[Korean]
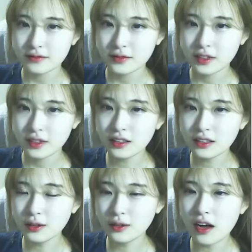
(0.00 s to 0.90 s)
약간
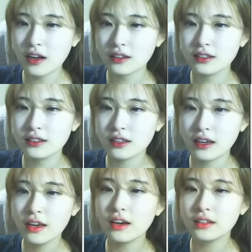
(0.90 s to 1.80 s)
이거를 아 진짜
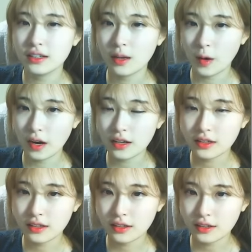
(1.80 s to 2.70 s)
해야 되나 말아야
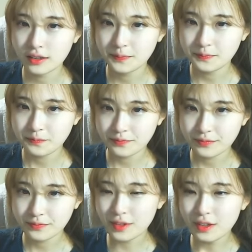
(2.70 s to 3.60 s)
되나
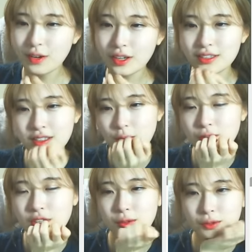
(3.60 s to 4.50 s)
그런 게 진짜
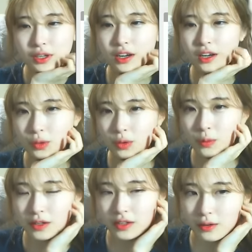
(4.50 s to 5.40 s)
혼자서 생각 너무
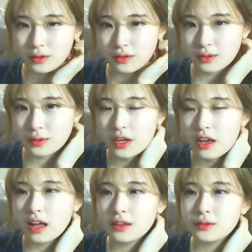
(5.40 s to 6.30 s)
많이 했거든요.
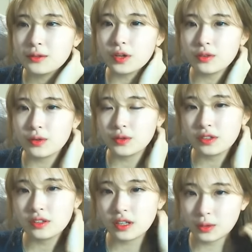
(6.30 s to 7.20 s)

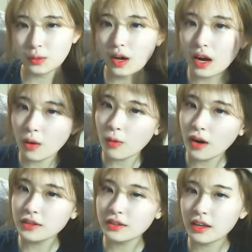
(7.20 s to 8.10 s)
한쪽에서는 계속 하라고
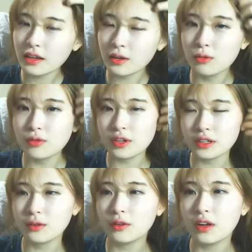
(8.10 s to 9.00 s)
하는데 결국엔
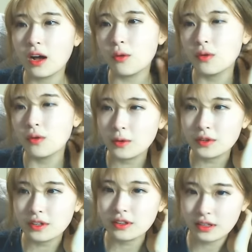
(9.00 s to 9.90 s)
이걸 하고
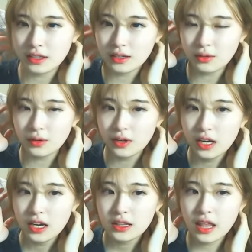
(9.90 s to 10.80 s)
나면은 뒤에서
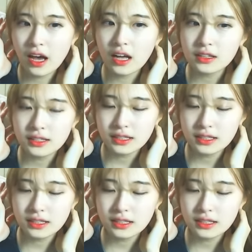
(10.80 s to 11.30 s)
내가